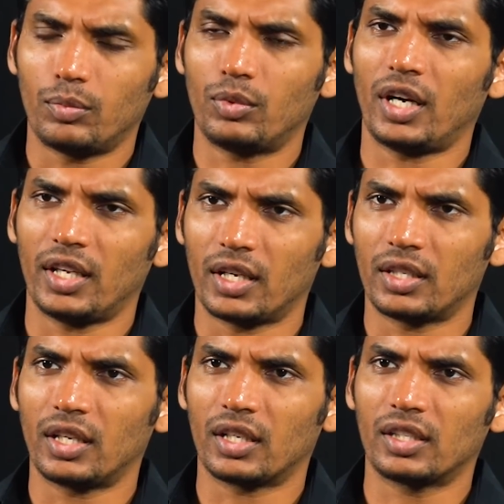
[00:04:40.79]
முன்னாடியே
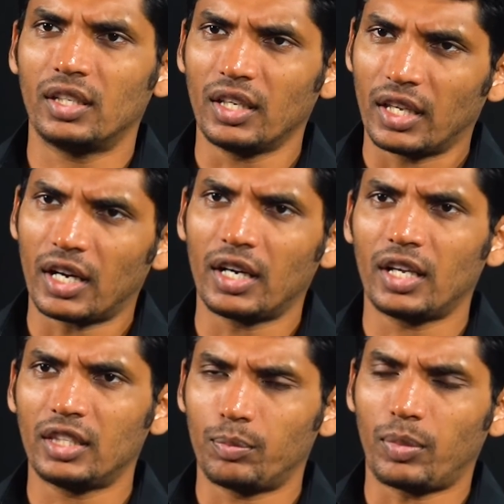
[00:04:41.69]
இருந்தே இருக்குது
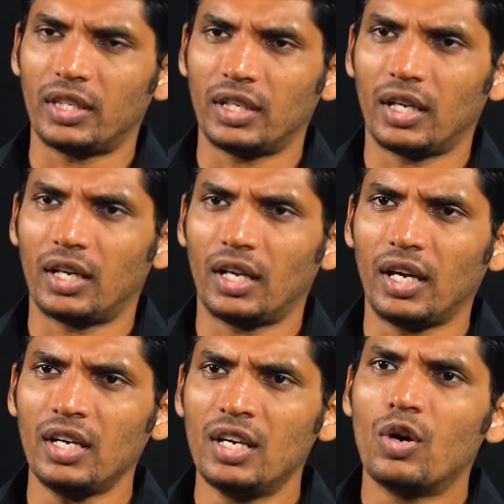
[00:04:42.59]
இரண்டாயிரத்தி பதினேழில்
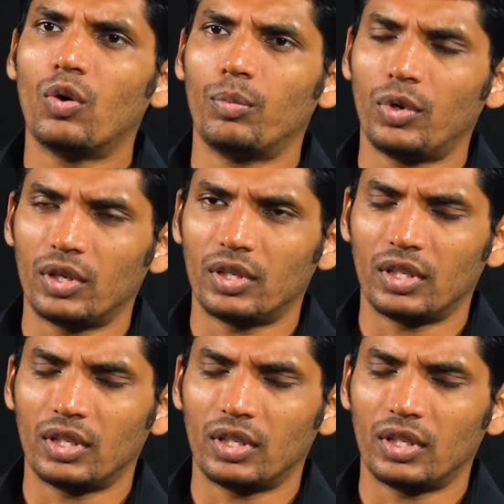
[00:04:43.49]
ஒம்போ